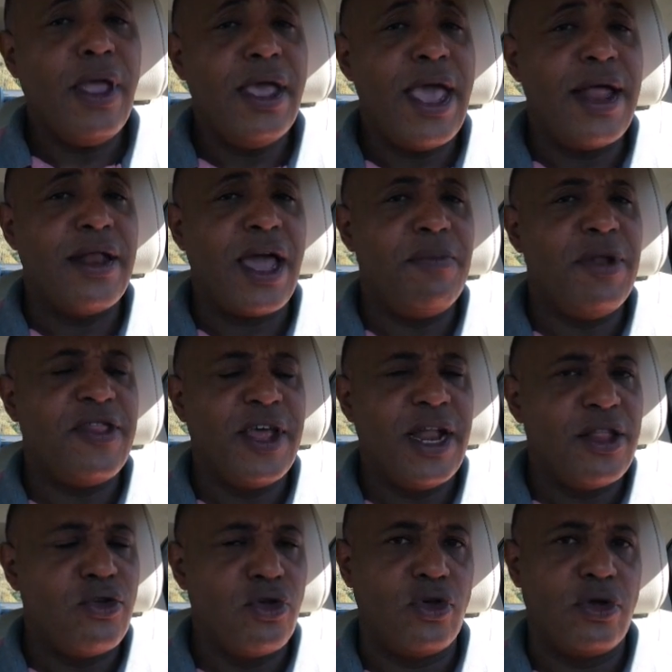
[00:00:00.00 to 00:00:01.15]
يعني قبل
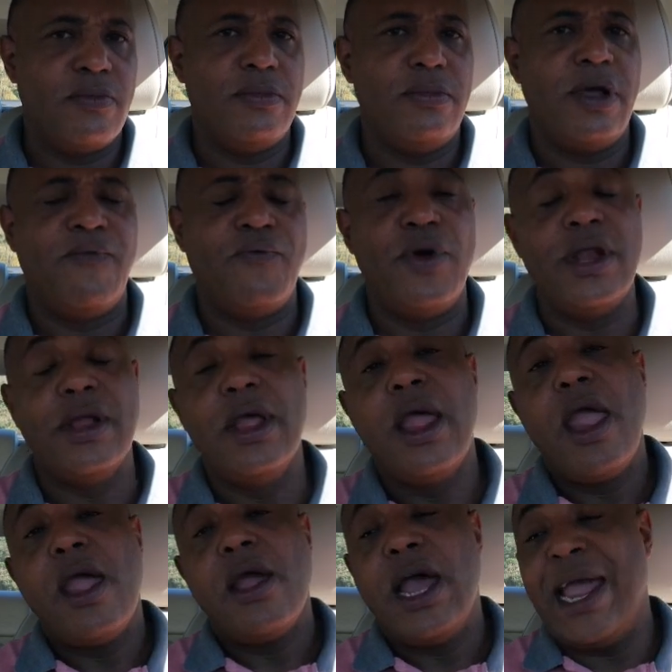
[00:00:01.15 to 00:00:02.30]
ثلاثة أشهر عفوا
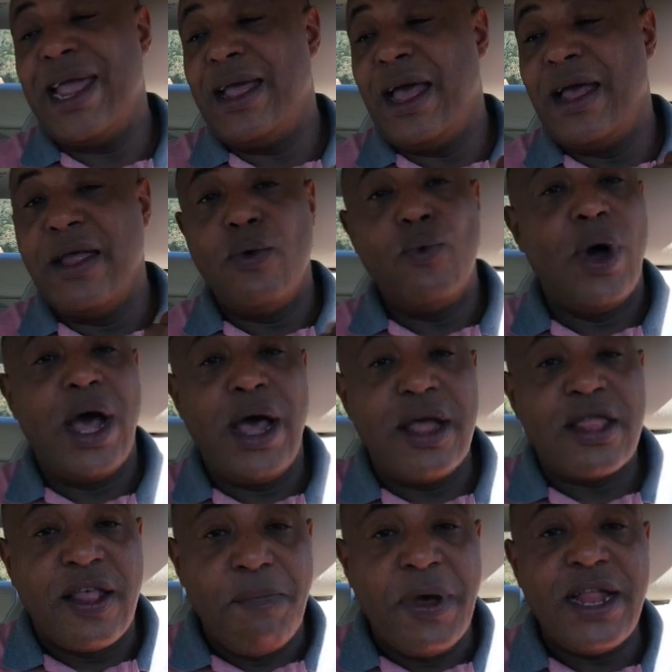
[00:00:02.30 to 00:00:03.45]
آه، آه،
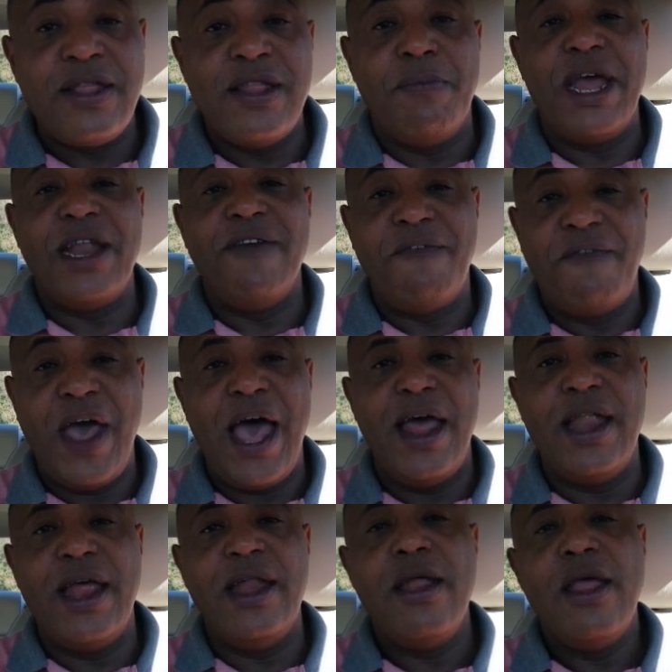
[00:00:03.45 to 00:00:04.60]
وثبتنا بأن
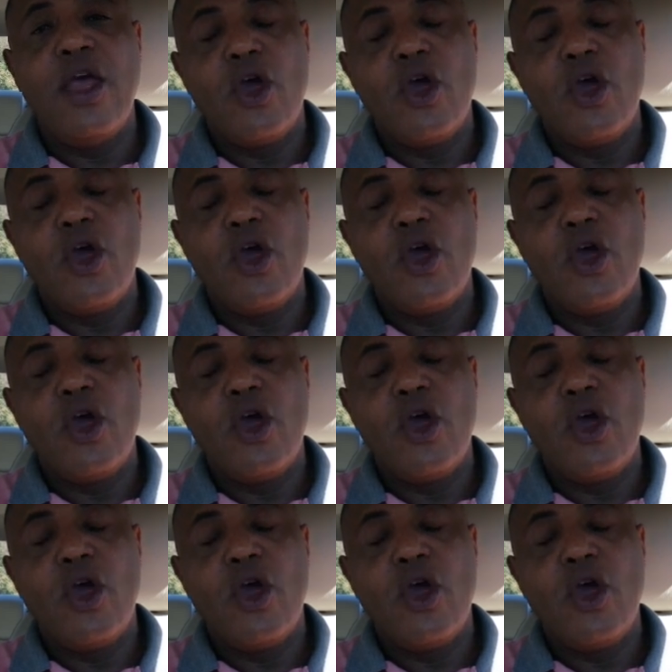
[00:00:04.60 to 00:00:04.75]
فعلا